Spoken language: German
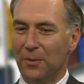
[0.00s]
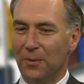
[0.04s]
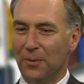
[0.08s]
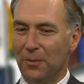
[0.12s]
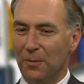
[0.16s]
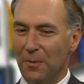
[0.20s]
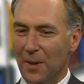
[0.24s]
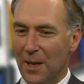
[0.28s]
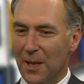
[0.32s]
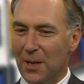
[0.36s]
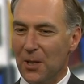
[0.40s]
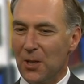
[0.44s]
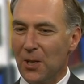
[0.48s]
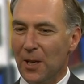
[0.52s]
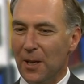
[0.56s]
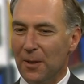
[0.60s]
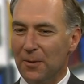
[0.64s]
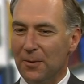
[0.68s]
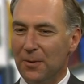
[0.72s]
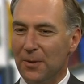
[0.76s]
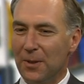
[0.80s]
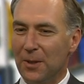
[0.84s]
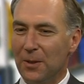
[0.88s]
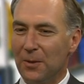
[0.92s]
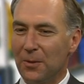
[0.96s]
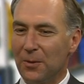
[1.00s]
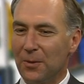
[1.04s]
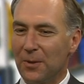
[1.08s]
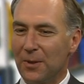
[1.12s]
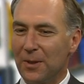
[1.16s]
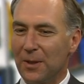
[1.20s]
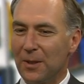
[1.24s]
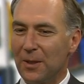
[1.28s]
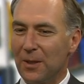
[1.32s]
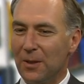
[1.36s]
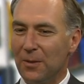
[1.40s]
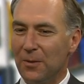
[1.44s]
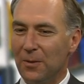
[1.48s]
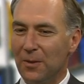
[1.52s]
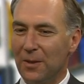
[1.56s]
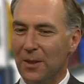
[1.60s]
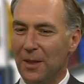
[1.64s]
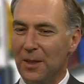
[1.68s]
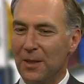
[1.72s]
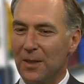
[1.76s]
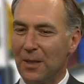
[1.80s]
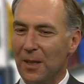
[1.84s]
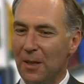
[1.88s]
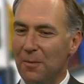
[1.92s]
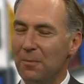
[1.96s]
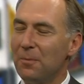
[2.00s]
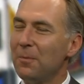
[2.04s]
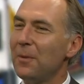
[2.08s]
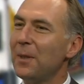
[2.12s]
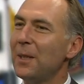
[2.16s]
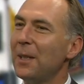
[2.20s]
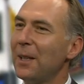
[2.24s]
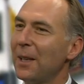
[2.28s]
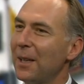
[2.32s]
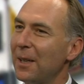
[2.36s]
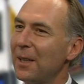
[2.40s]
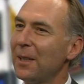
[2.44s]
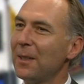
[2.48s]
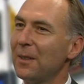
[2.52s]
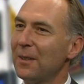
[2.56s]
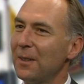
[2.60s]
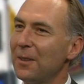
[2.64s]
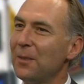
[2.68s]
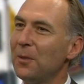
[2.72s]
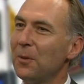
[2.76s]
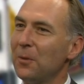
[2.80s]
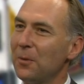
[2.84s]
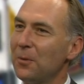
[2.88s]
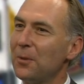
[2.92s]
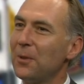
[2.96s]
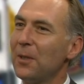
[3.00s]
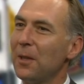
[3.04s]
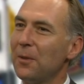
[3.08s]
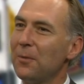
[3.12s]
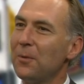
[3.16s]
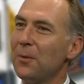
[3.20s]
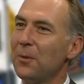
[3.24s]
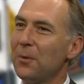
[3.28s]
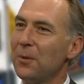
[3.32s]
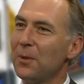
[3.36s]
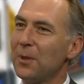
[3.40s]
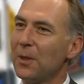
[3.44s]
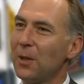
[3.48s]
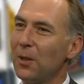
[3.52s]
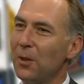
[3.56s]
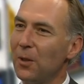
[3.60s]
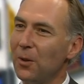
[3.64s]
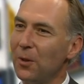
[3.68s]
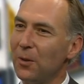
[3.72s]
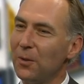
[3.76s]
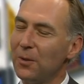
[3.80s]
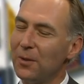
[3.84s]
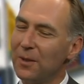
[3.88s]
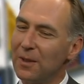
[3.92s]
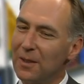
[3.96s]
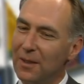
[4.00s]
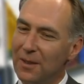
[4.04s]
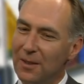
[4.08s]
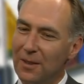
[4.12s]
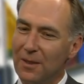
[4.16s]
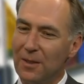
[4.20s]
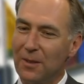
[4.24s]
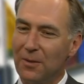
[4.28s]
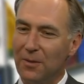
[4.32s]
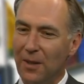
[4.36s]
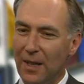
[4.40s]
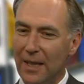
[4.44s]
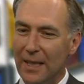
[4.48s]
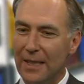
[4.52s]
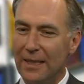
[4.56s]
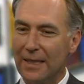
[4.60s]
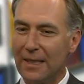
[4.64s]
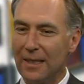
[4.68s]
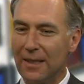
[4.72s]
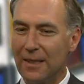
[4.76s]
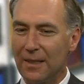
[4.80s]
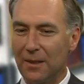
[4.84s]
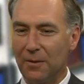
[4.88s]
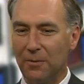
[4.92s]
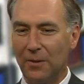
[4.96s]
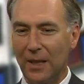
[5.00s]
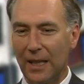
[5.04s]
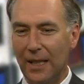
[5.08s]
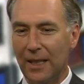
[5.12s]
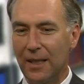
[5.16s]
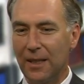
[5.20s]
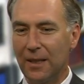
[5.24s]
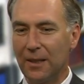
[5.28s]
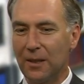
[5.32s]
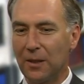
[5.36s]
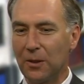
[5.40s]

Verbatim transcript: mehr schaffen und deshalb bin ich auf Schaffhausen gekommen. Und zweitens, ein wichtiger